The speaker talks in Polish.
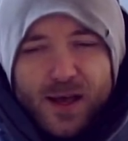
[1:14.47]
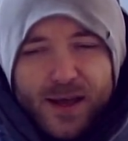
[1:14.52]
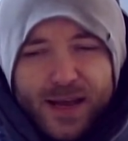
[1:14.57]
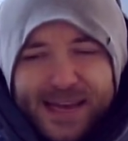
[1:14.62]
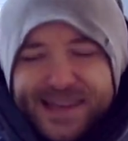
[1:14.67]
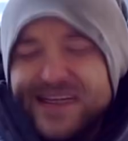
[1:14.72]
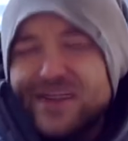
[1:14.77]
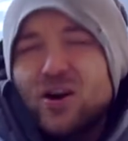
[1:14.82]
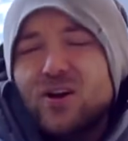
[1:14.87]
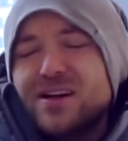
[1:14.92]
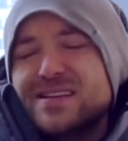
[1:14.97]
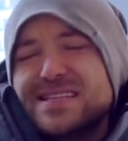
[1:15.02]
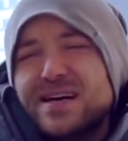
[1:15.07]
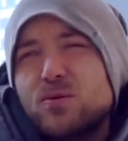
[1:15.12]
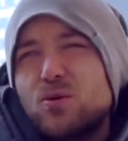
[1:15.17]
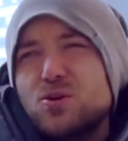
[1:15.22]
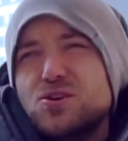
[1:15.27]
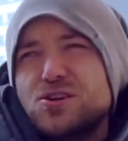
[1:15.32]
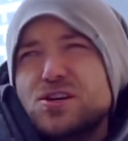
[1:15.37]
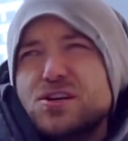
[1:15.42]
Jednak
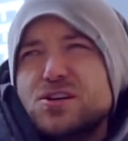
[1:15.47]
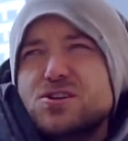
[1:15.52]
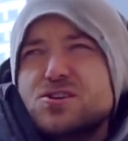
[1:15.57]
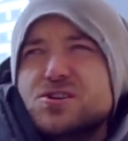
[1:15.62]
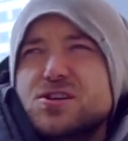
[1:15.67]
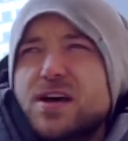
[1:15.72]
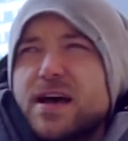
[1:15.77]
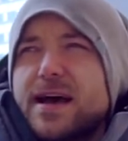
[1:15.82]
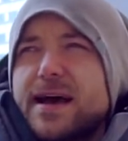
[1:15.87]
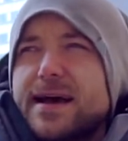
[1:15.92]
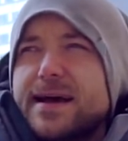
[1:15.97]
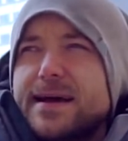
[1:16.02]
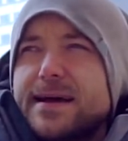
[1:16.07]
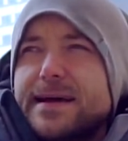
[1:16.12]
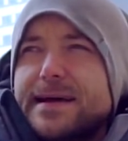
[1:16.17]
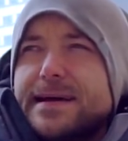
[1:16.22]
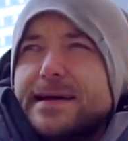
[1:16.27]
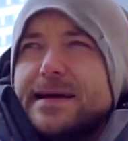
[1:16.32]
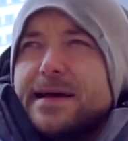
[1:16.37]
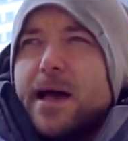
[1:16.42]
okazało się, że
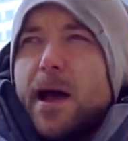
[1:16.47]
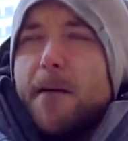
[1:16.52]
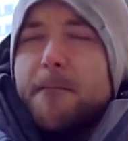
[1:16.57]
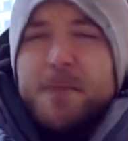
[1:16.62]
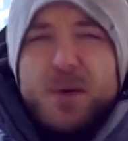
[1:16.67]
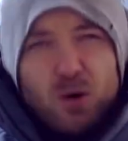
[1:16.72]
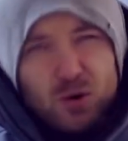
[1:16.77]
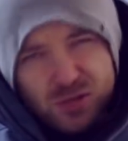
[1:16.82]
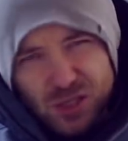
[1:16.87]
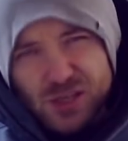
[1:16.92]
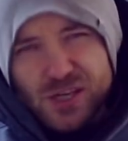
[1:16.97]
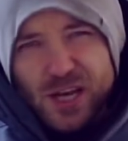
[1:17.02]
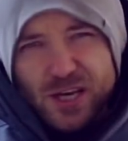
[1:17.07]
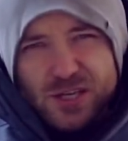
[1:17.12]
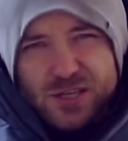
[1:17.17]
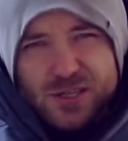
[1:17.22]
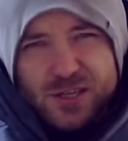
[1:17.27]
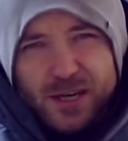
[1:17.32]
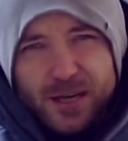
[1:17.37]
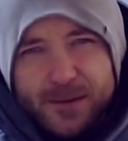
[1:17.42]
było coś
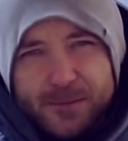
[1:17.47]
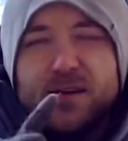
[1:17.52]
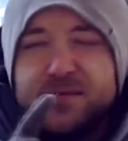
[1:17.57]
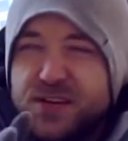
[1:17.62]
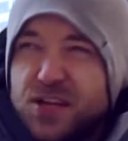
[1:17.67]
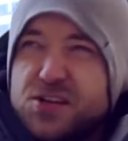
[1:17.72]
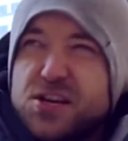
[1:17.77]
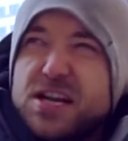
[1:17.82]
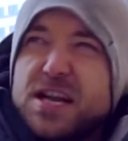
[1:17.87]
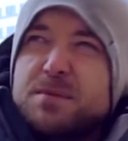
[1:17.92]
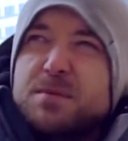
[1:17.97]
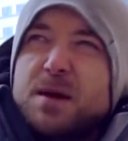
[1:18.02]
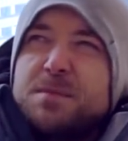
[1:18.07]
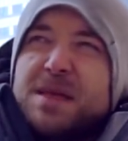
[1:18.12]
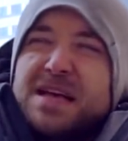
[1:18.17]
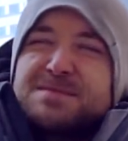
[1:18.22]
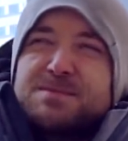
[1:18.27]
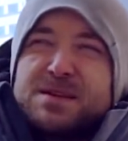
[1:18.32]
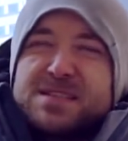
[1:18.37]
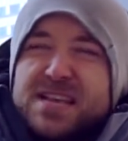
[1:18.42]
jeszcze. W niedzielę byłem
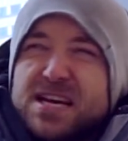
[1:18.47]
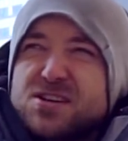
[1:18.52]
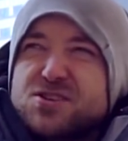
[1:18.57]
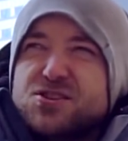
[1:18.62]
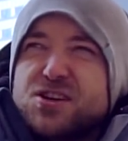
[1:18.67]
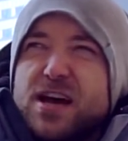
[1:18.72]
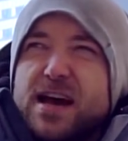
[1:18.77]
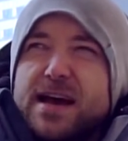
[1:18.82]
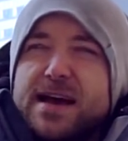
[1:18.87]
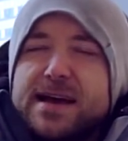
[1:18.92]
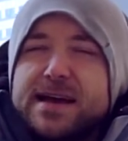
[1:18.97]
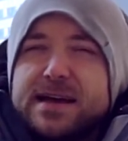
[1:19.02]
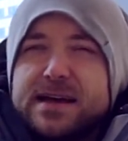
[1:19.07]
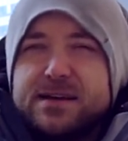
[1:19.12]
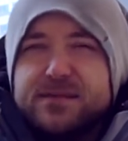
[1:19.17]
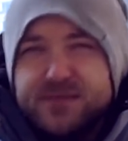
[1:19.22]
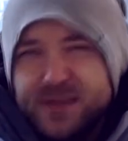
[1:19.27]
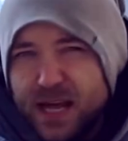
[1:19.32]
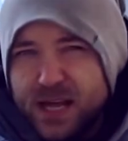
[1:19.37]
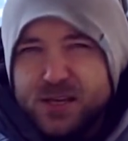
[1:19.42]
na spacerze
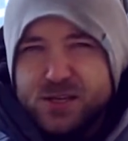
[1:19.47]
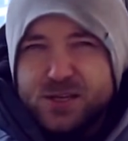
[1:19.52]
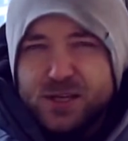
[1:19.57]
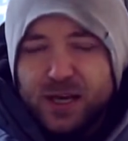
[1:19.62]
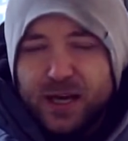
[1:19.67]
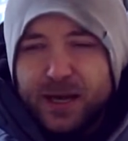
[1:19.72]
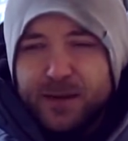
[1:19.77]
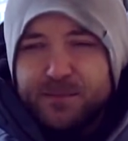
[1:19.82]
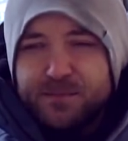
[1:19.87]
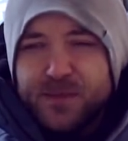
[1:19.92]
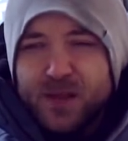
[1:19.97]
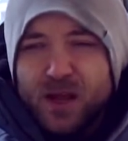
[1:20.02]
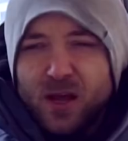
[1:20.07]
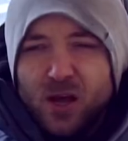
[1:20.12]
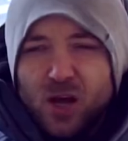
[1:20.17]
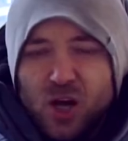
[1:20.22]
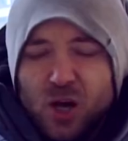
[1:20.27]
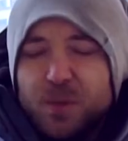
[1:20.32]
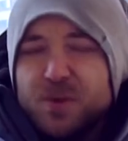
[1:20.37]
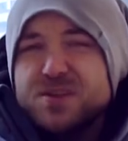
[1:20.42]
w lesie,
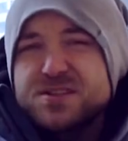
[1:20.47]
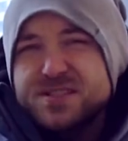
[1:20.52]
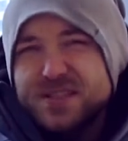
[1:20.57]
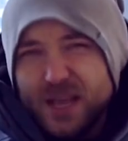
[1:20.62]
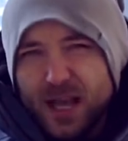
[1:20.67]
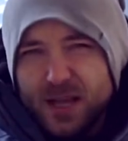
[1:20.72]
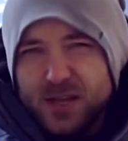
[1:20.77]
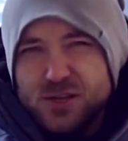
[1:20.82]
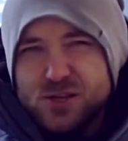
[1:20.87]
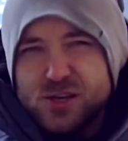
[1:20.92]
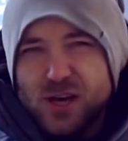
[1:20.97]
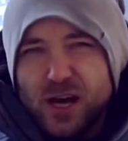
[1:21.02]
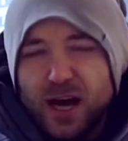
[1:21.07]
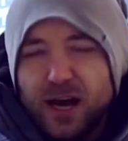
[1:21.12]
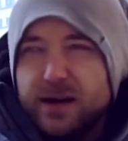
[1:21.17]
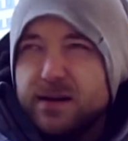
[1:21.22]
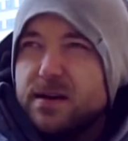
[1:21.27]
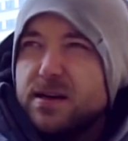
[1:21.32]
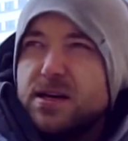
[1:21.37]
robiąc zdjęcia.